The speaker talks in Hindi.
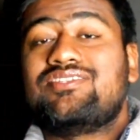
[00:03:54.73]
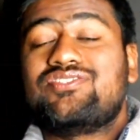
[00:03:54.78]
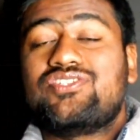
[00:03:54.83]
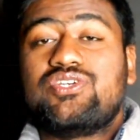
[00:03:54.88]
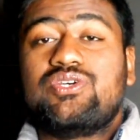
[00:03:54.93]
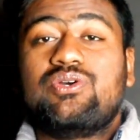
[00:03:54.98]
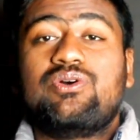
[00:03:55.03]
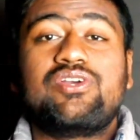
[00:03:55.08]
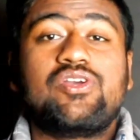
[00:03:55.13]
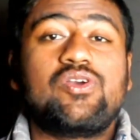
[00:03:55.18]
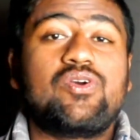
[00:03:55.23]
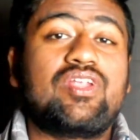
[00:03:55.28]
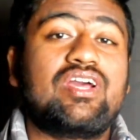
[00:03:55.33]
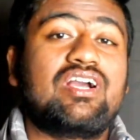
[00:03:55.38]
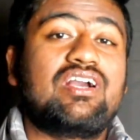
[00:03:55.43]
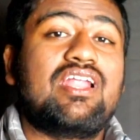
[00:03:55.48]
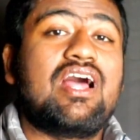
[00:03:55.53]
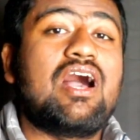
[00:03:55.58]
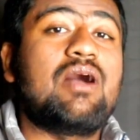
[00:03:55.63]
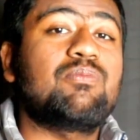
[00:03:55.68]
अच्छी होगी और
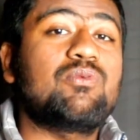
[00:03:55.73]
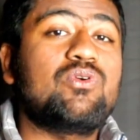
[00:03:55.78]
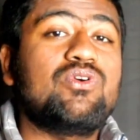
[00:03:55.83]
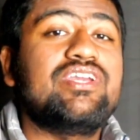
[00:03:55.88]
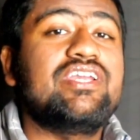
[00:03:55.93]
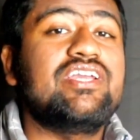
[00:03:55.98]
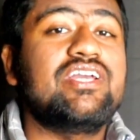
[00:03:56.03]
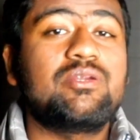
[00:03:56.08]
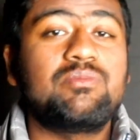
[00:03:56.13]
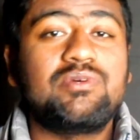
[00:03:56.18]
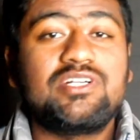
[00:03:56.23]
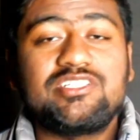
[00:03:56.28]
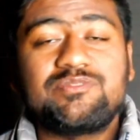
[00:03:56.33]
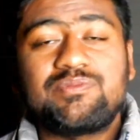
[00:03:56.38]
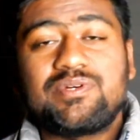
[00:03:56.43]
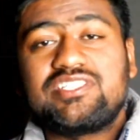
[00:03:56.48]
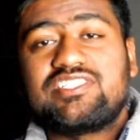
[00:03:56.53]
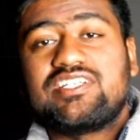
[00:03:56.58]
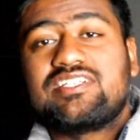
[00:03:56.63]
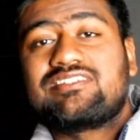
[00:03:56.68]
अगर आप कोई ईयरबड्स
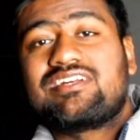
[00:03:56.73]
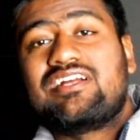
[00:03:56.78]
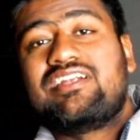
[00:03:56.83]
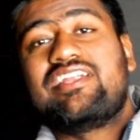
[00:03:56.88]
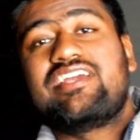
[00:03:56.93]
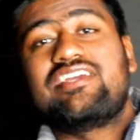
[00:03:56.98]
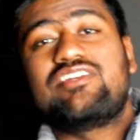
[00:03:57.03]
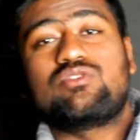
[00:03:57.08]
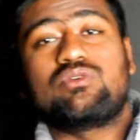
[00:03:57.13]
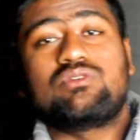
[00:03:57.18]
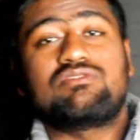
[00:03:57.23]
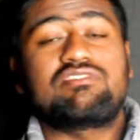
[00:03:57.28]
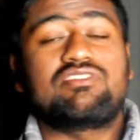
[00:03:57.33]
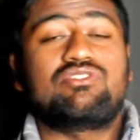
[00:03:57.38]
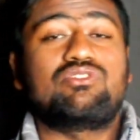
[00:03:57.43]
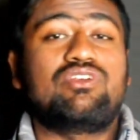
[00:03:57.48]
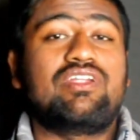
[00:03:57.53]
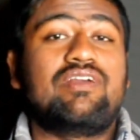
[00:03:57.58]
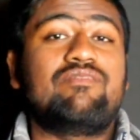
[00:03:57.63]
परचेज करने की सोच रहे हैं तो